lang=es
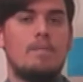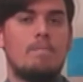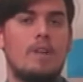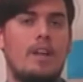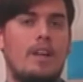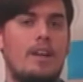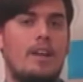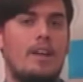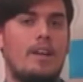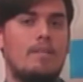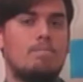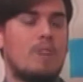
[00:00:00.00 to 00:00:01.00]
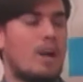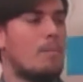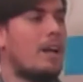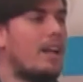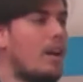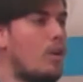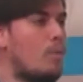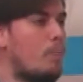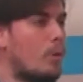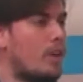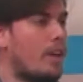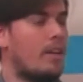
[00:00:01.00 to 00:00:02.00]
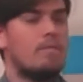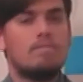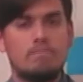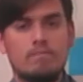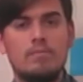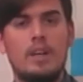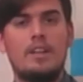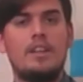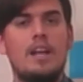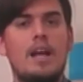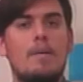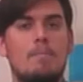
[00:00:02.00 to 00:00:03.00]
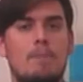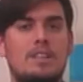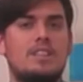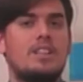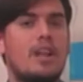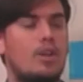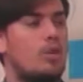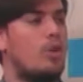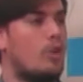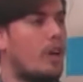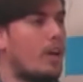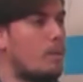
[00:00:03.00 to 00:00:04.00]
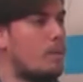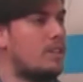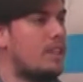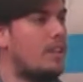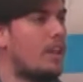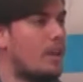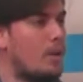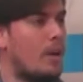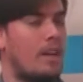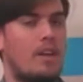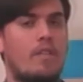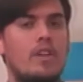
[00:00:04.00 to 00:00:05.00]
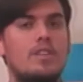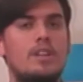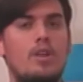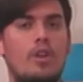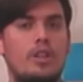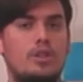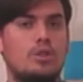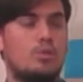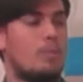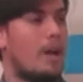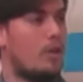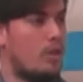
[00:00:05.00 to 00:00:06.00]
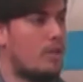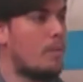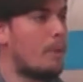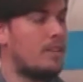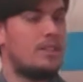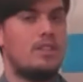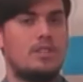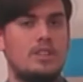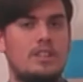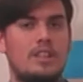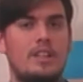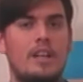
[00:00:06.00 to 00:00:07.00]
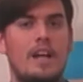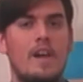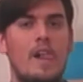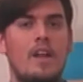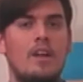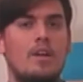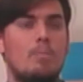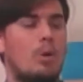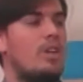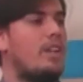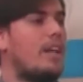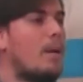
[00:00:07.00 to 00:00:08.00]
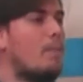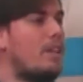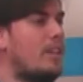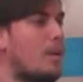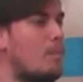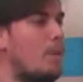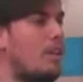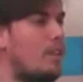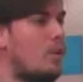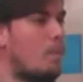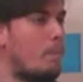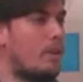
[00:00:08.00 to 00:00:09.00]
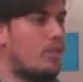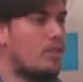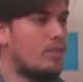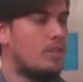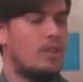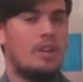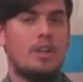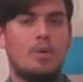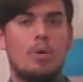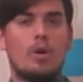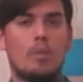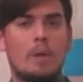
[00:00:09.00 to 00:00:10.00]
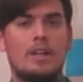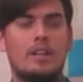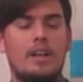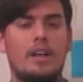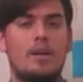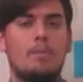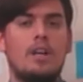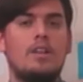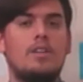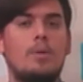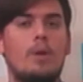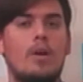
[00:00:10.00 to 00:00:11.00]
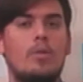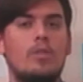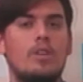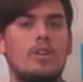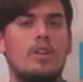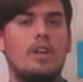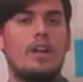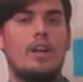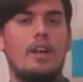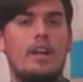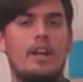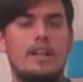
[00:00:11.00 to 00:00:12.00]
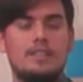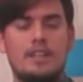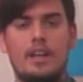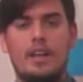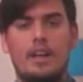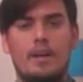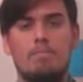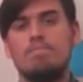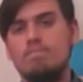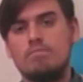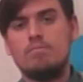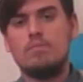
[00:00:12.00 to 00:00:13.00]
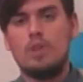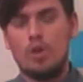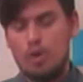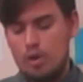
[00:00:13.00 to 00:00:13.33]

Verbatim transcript: eh, remarcarlo porque Estela, más allá de todo lo que representa a nivel defensa de los derechos humanos, desaparecidos, etcétera, políticamente también tiene un peso y bueno, va a estar en Almirante Brown, eh, así que lo,